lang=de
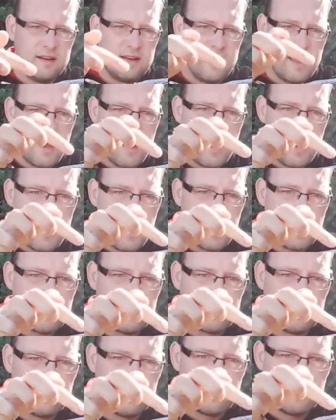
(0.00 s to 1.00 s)
Der
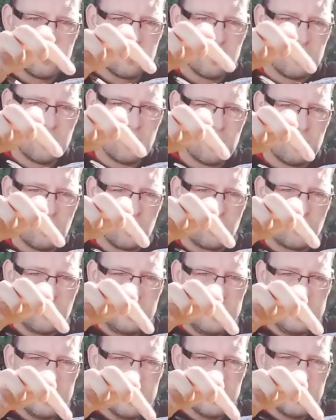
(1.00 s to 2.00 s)
Haken muss
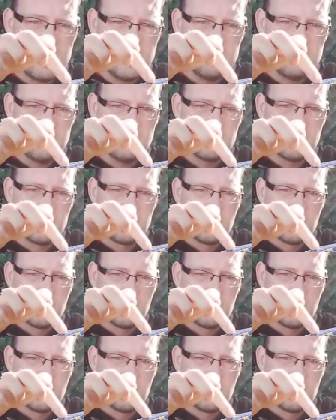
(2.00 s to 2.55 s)
hierhin